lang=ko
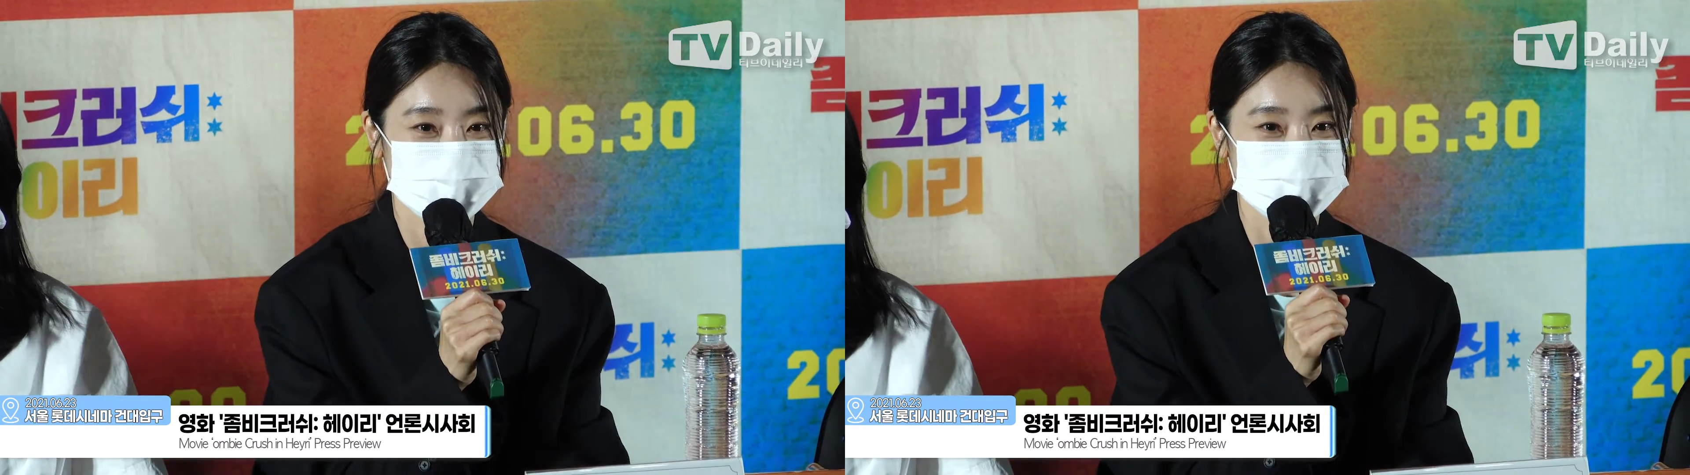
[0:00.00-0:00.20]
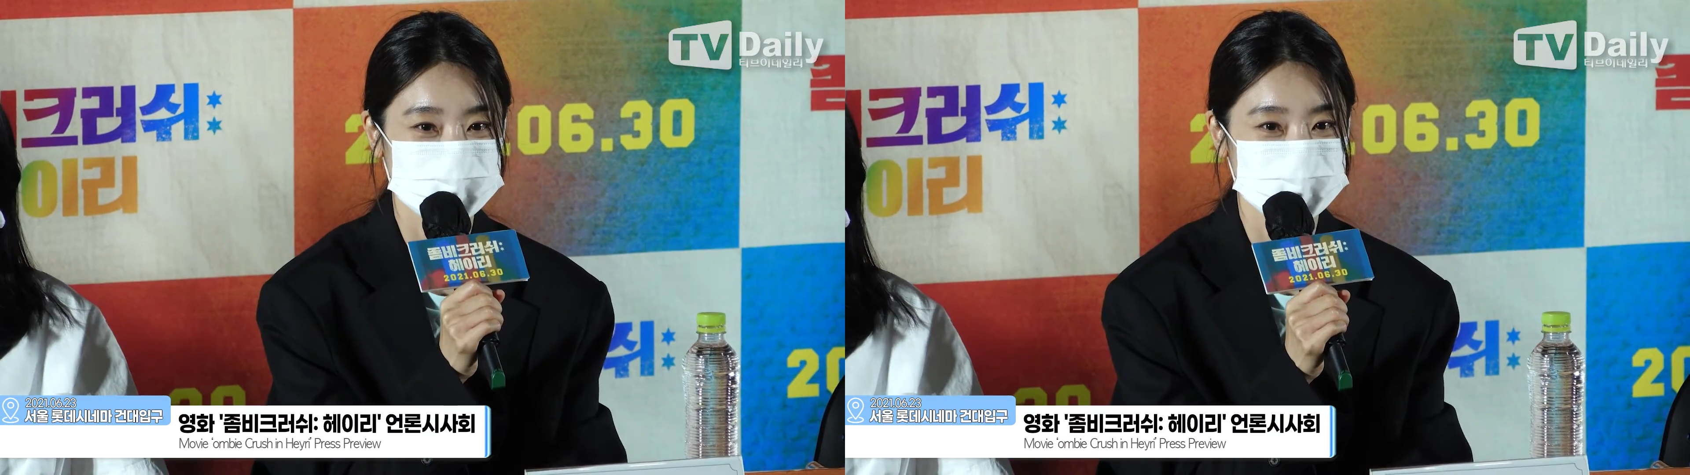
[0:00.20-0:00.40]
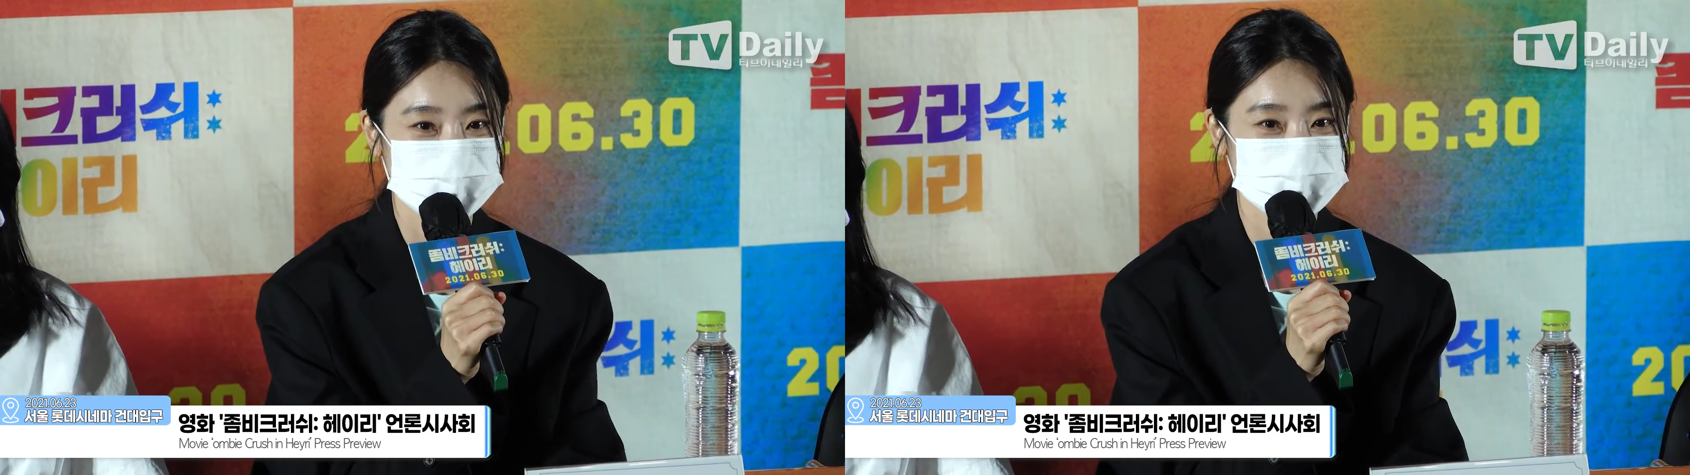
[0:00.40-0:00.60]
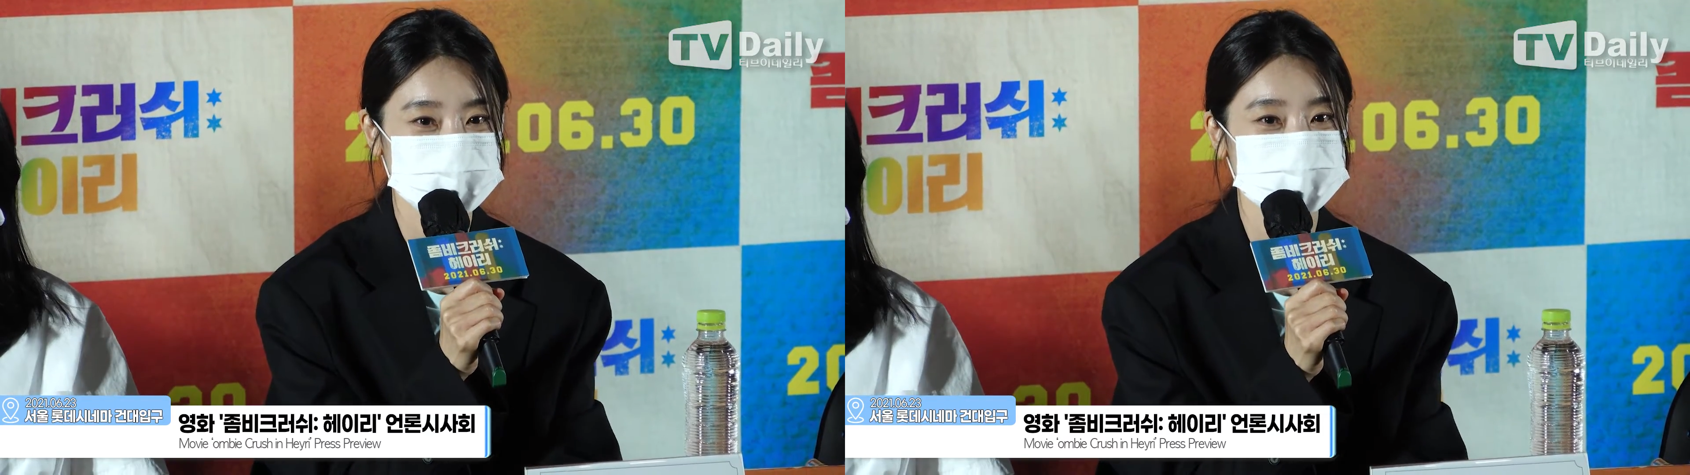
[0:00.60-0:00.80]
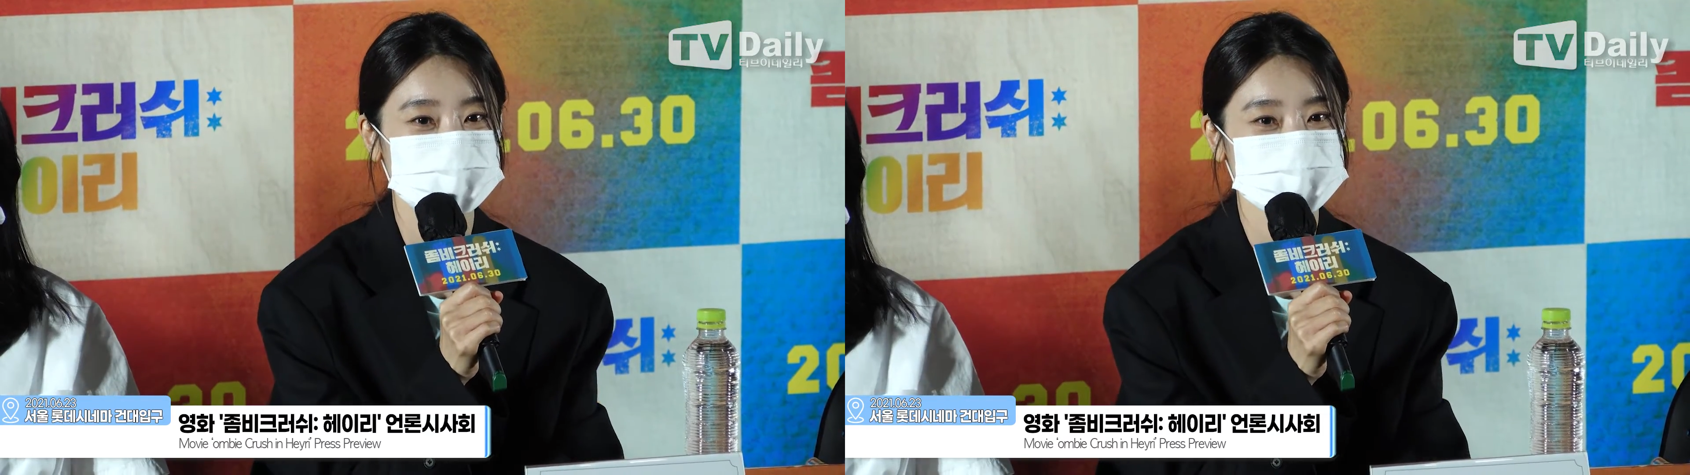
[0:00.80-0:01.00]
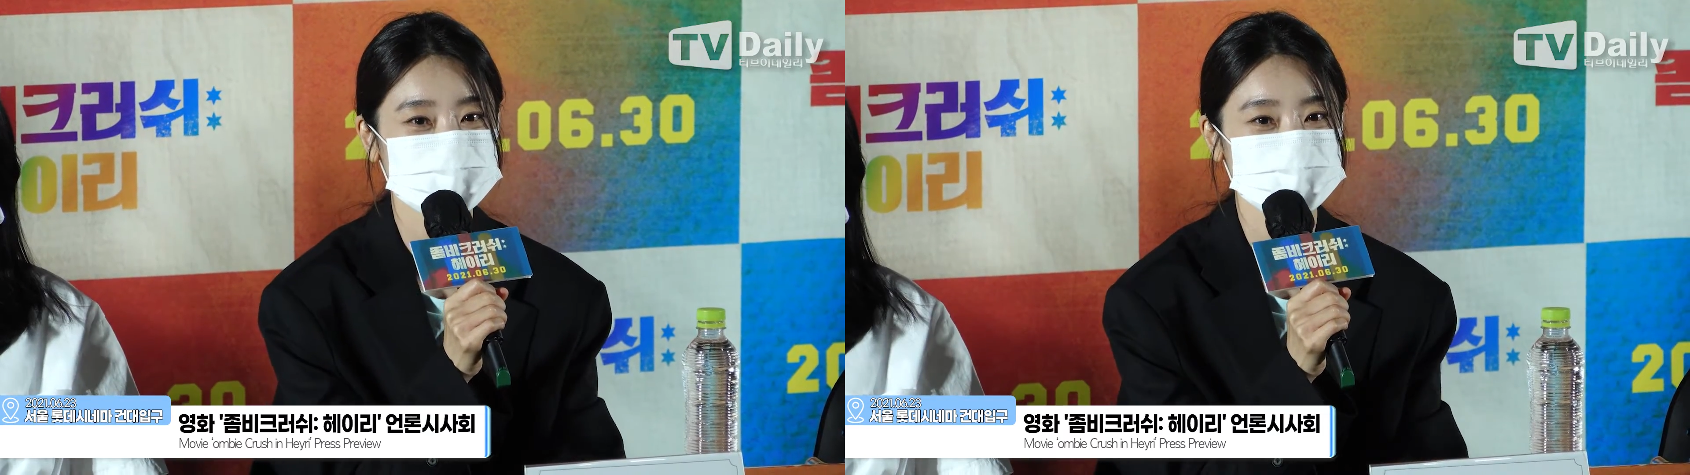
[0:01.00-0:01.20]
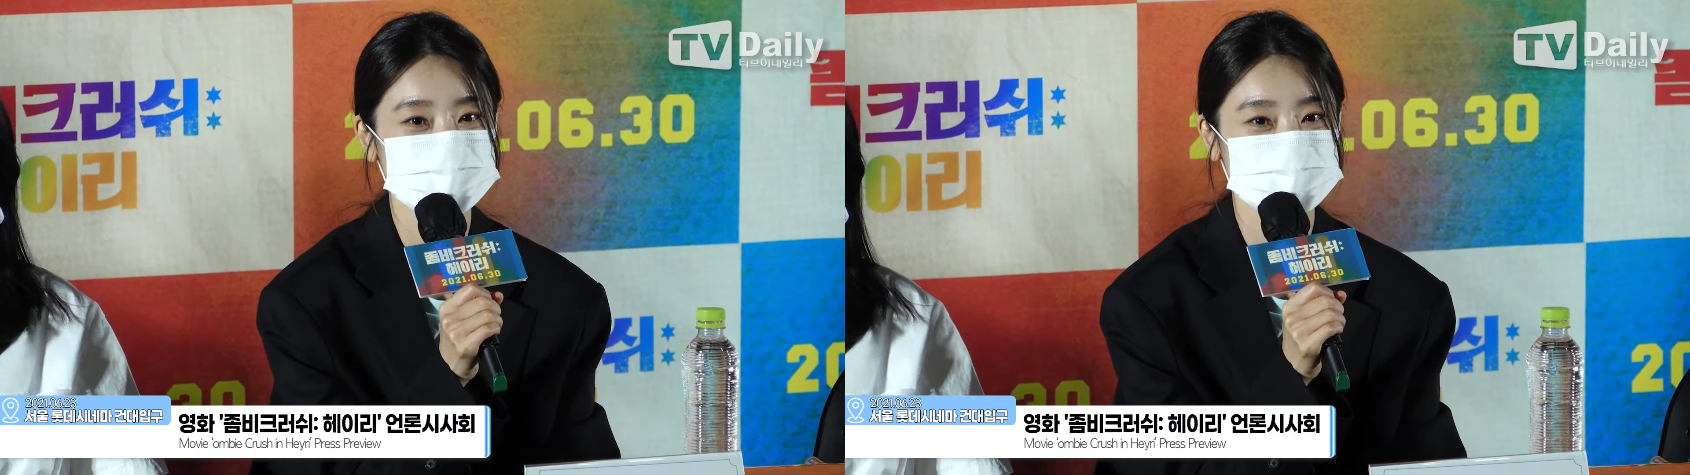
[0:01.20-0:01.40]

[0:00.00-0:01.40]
어, 일단